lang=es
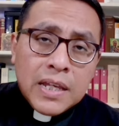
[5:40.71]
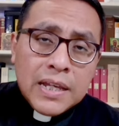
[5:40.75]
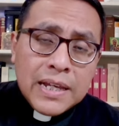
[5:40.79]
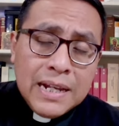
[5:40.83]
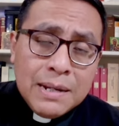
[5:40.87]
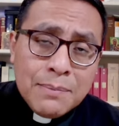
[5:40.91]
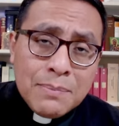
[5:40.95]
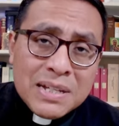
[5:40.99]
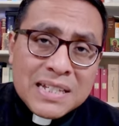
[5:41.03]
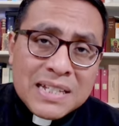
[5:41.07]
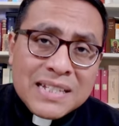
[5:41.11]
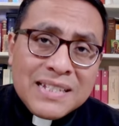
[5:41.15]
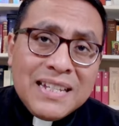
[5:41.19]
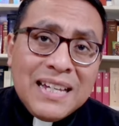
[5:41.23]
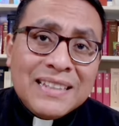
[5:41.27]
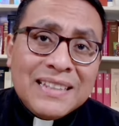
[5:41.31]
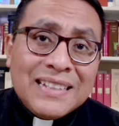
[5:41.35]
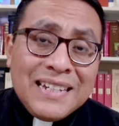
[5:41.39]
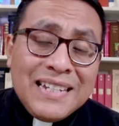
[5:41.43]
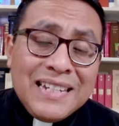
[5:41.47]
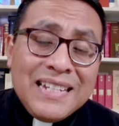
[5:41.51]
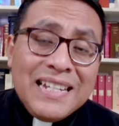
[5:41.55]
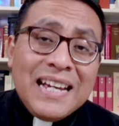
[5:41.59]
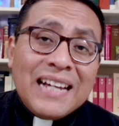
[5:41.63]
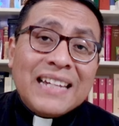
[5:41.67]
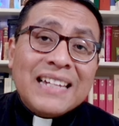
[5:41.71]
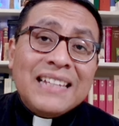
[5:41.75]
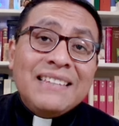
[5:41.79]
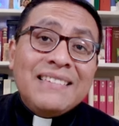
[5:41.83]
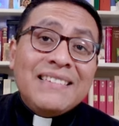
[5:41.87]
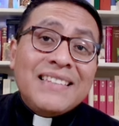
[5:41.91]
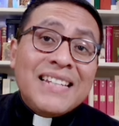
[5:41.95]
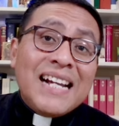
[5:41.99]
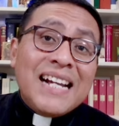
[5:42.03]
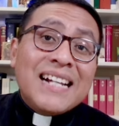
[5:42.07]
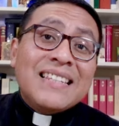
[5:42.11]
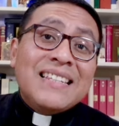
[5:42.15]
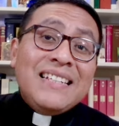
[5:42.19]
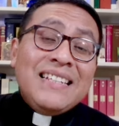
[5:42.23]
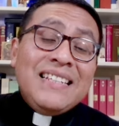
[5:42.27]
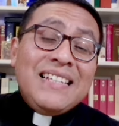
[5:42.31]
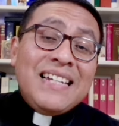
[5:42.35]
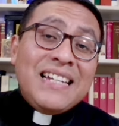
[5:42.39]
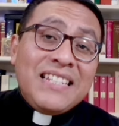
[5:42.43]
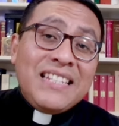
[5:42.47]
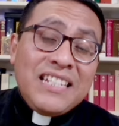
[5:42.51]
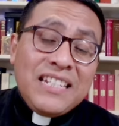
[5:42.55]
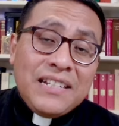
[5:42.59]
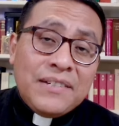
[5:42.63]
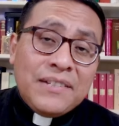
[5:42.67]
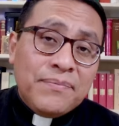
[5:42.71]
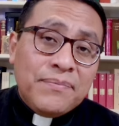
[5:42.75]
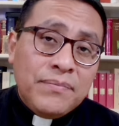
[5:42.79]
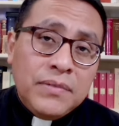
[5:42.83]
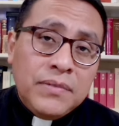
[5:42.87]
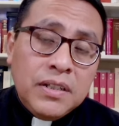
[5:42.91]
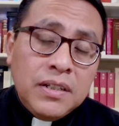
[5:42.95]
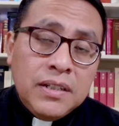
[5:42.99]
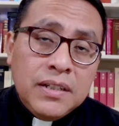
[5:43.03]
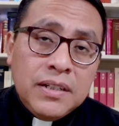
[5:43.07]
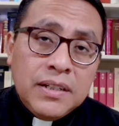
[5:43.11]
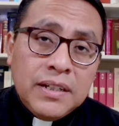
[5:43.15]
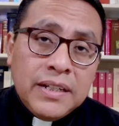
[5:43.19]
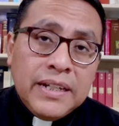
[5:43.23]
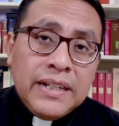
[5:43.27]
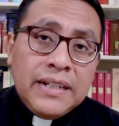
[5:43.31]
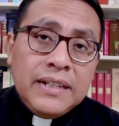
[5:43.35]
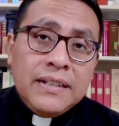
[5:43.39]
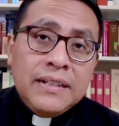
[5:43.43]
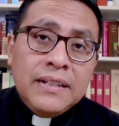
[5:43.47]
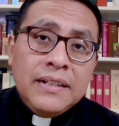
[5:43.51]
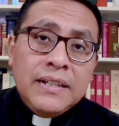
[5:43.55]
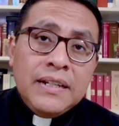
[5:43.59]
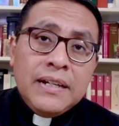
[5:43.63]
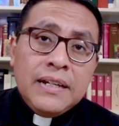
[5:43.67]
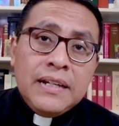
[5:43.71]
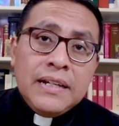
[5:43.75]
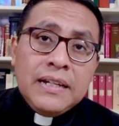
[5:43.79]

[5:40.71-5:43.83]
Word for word: el Mesías tenía que entrar desde allí, ¿eh?